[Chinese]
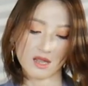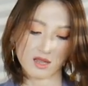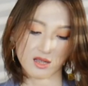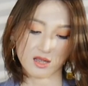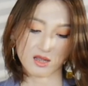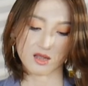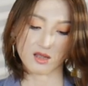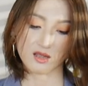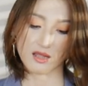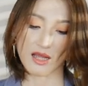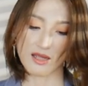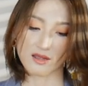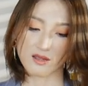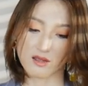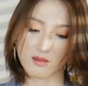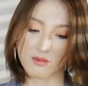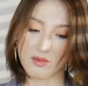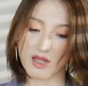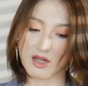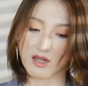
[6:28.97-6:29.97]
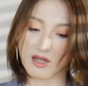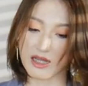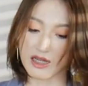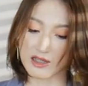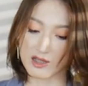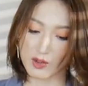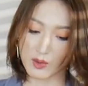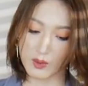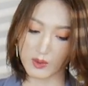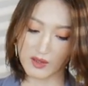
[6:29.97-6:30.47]
其实它这个面料
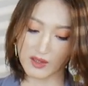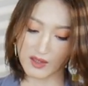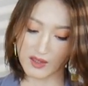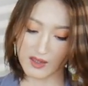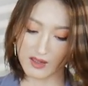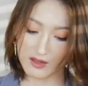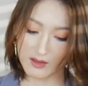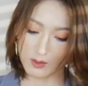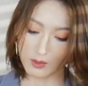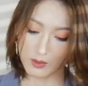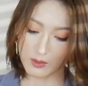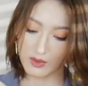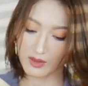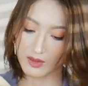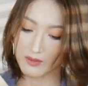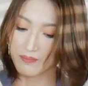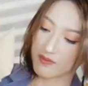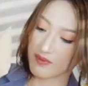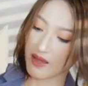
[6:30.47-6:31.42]
还是有一定硬度的。